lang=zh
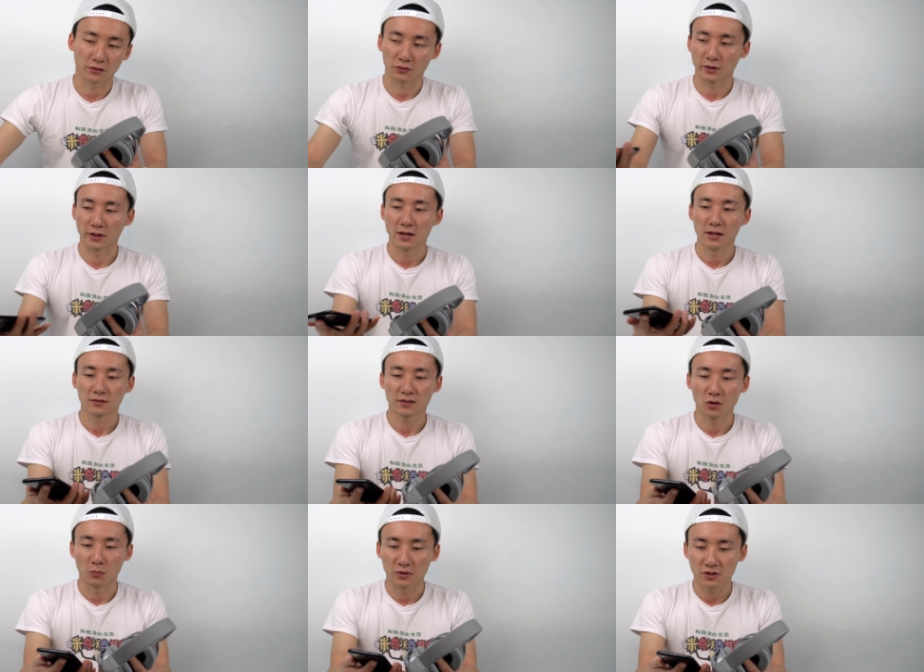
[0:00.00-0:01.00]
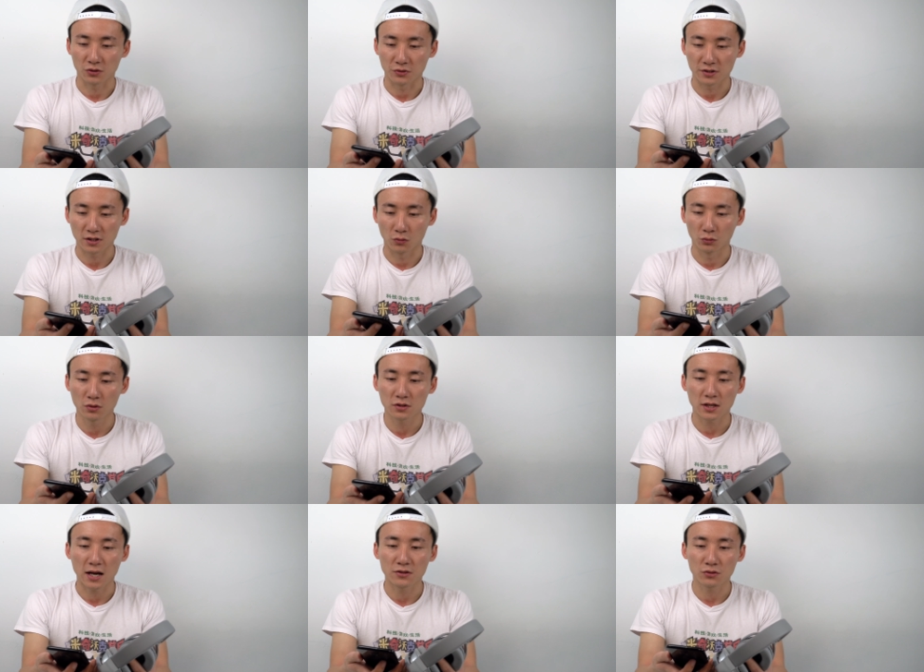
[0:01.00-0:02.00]
所以在我们的手机上，无论
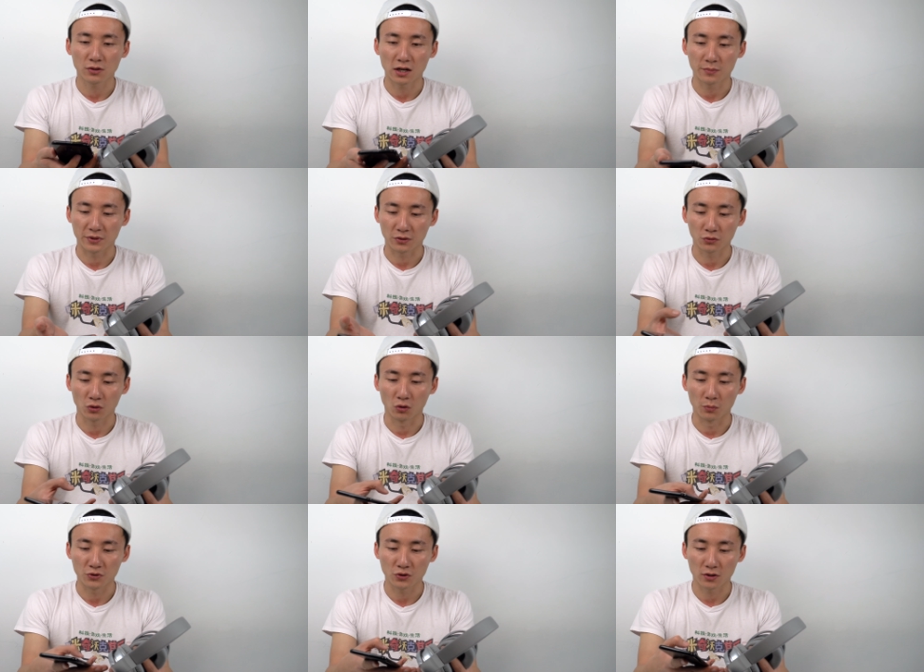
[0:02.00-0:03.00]
是安卓还是苹果，我们需